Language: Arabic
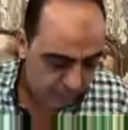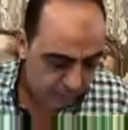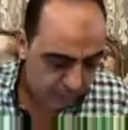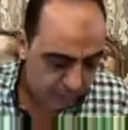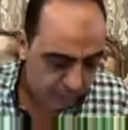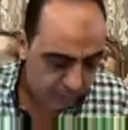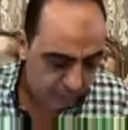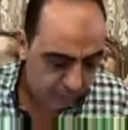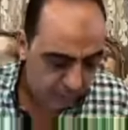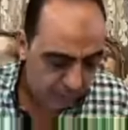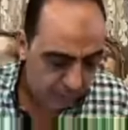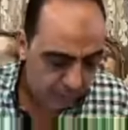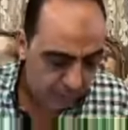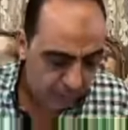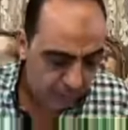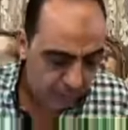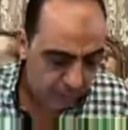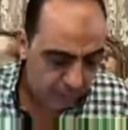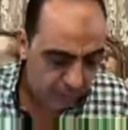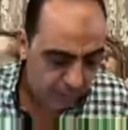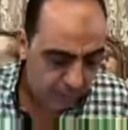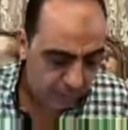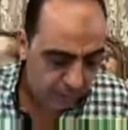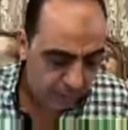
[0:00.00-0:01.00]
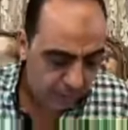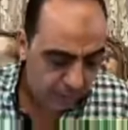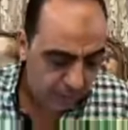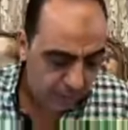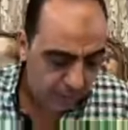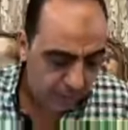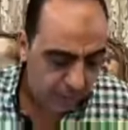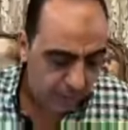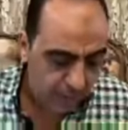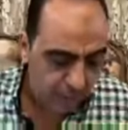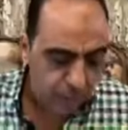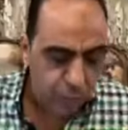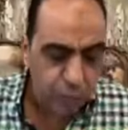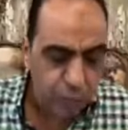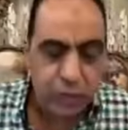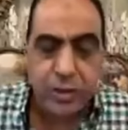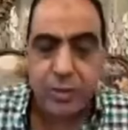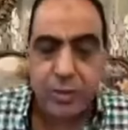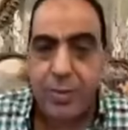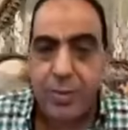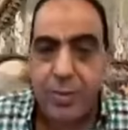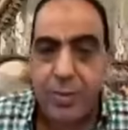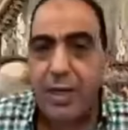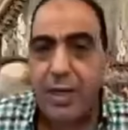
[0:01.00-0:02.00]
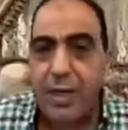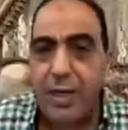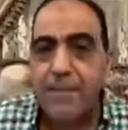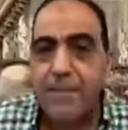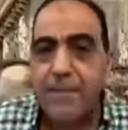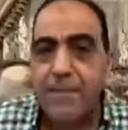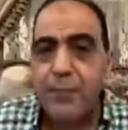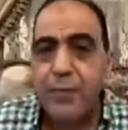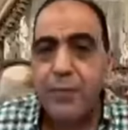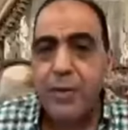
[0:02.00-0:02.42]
آه، موسيماني